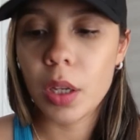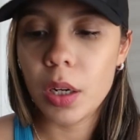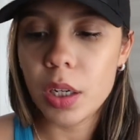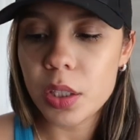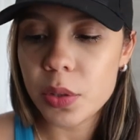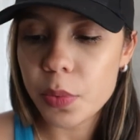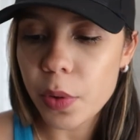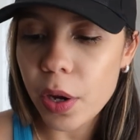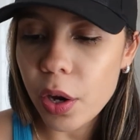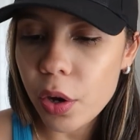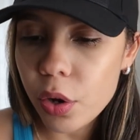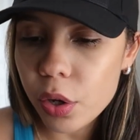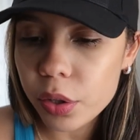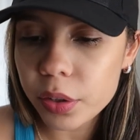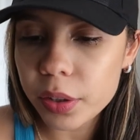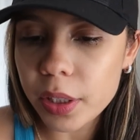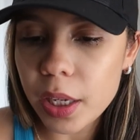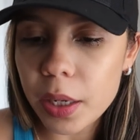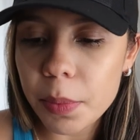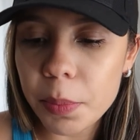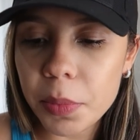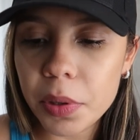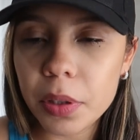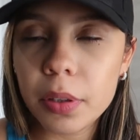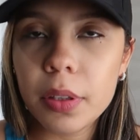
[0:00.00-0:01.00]
Les voy a
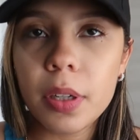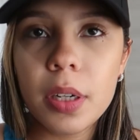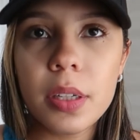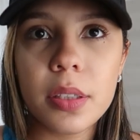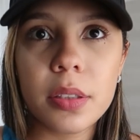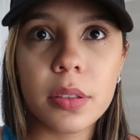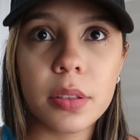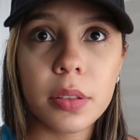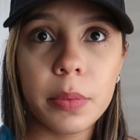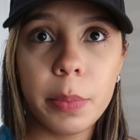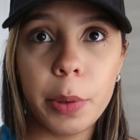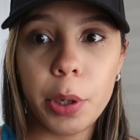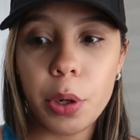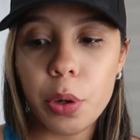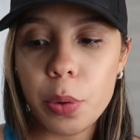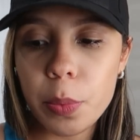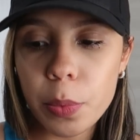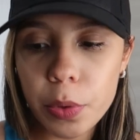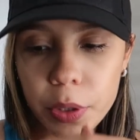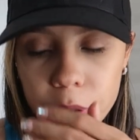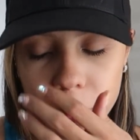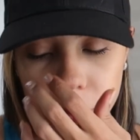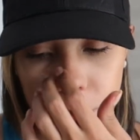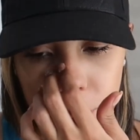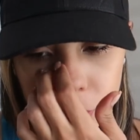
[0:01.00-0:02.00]
contar mientras me
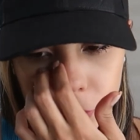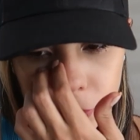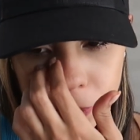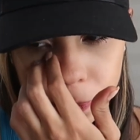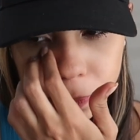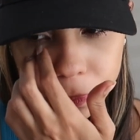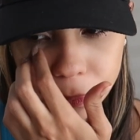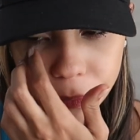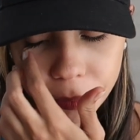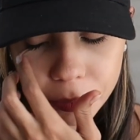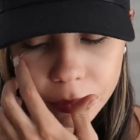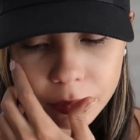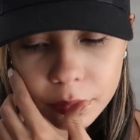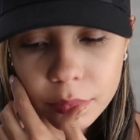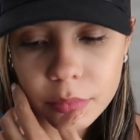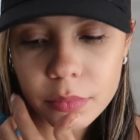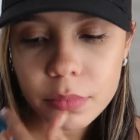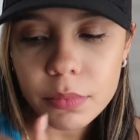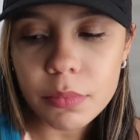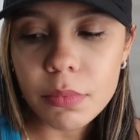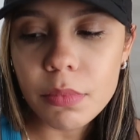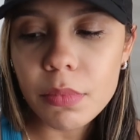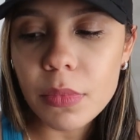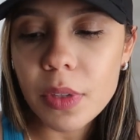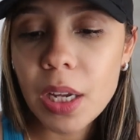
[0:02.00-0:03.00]
como esto
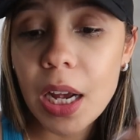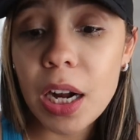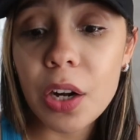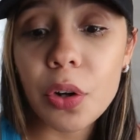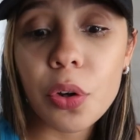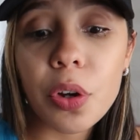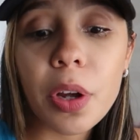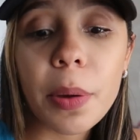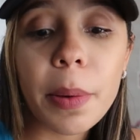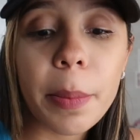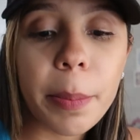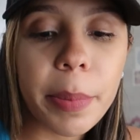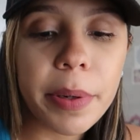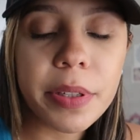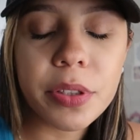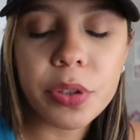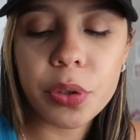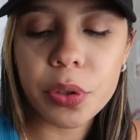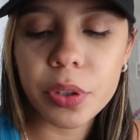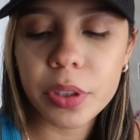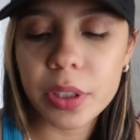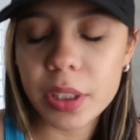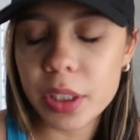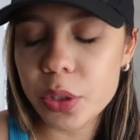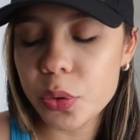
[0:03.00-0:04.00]
algo que me
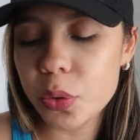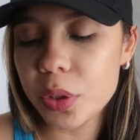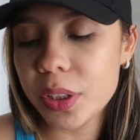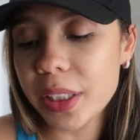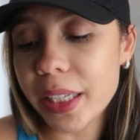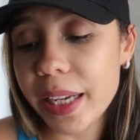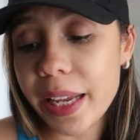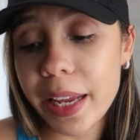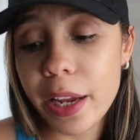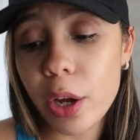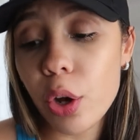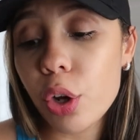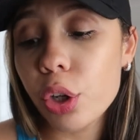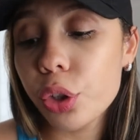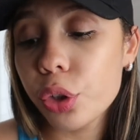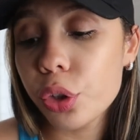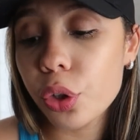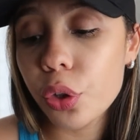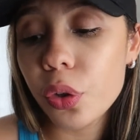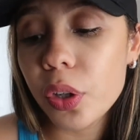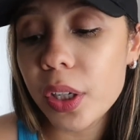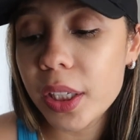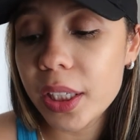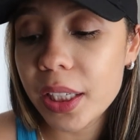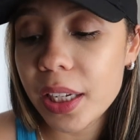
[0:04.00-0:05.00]
pasó. Resulta que hoy
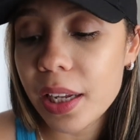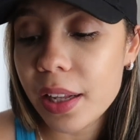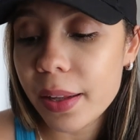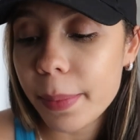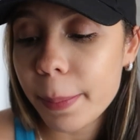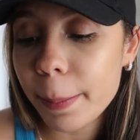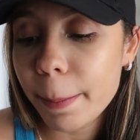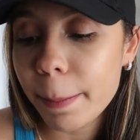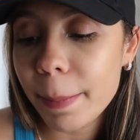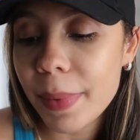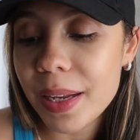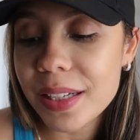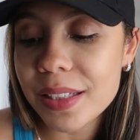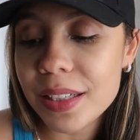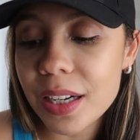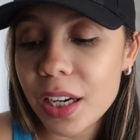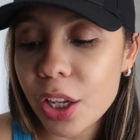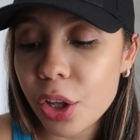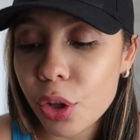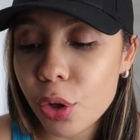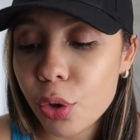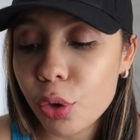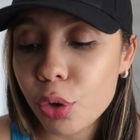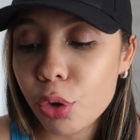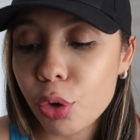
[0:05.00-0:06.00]
todo el día me ha
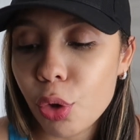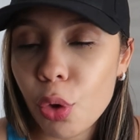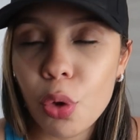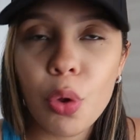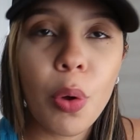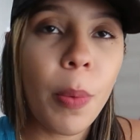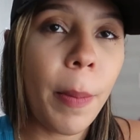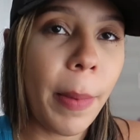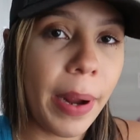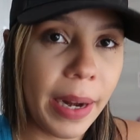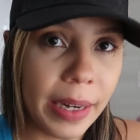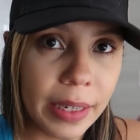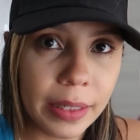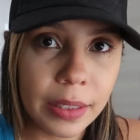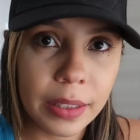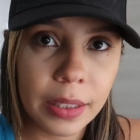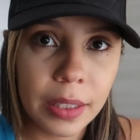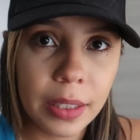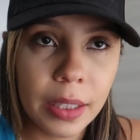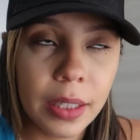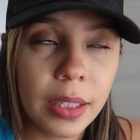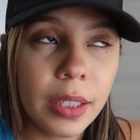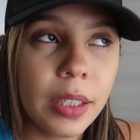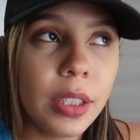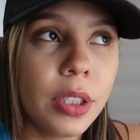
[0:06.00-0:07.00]
salido todo mal.
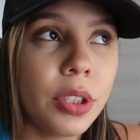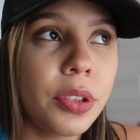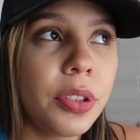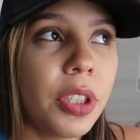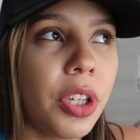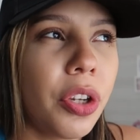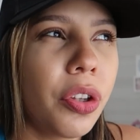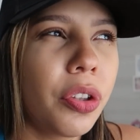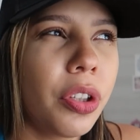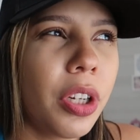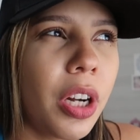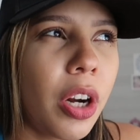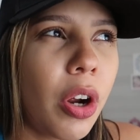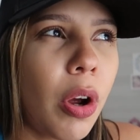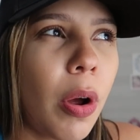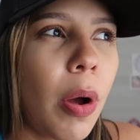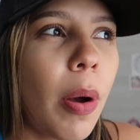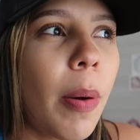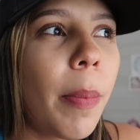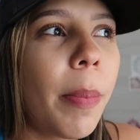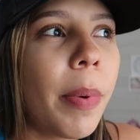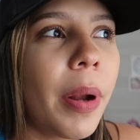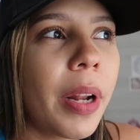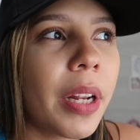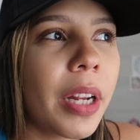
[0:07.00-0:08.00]
O sea, yo tenía
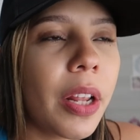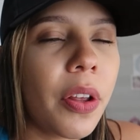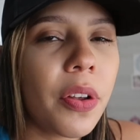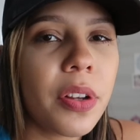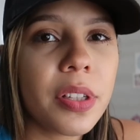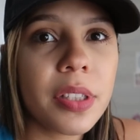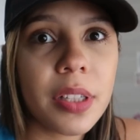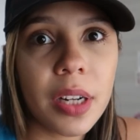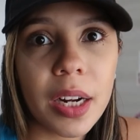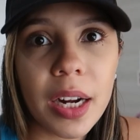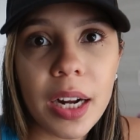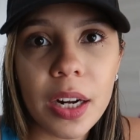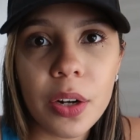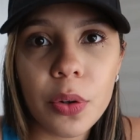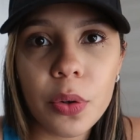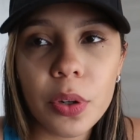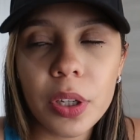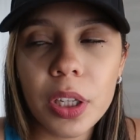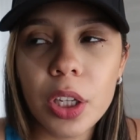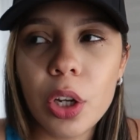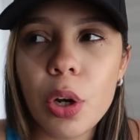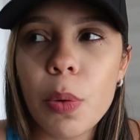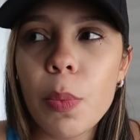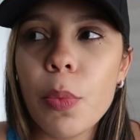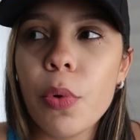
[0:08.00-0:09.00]
como planeado hacer algo
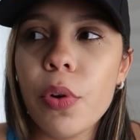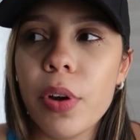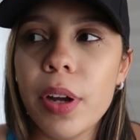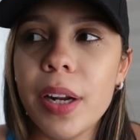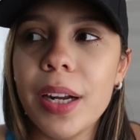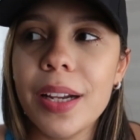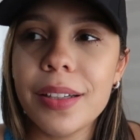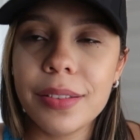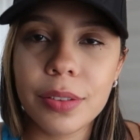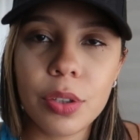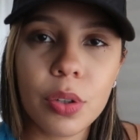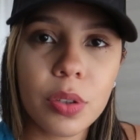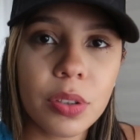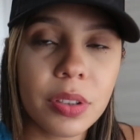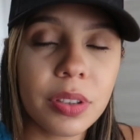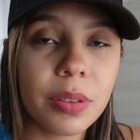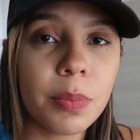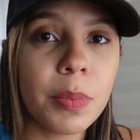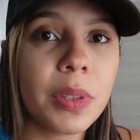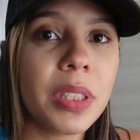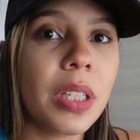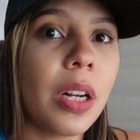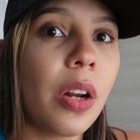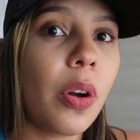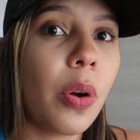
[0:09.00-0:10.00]
y como que las cosas
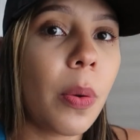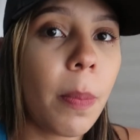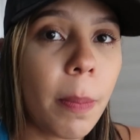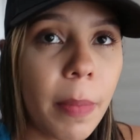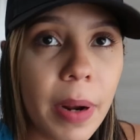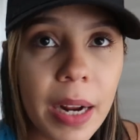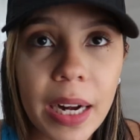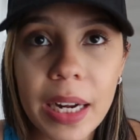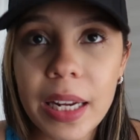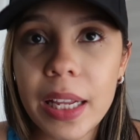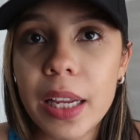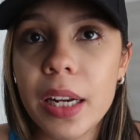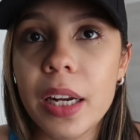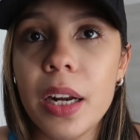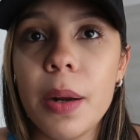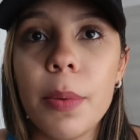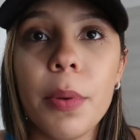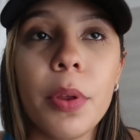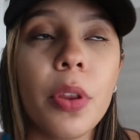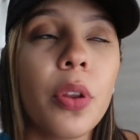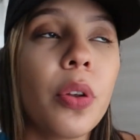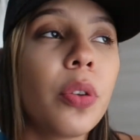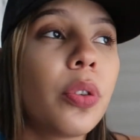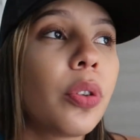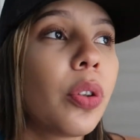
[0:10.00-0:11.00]
me salieron mal, en el
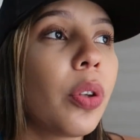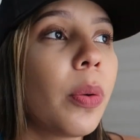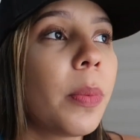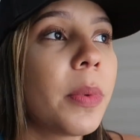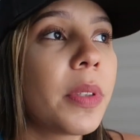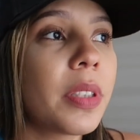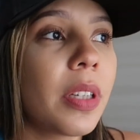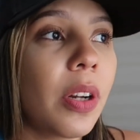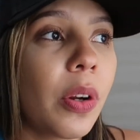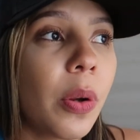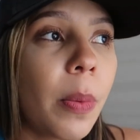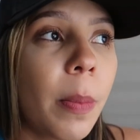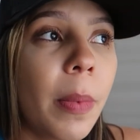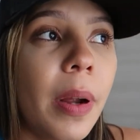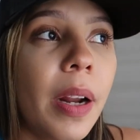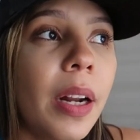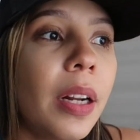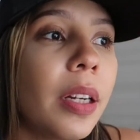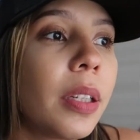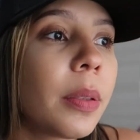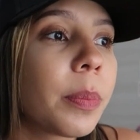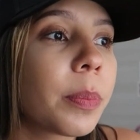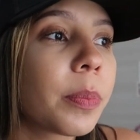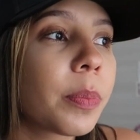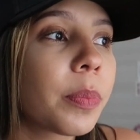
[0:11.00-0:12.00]
video todo me salió
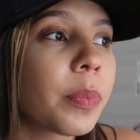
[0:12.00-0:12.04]
mal.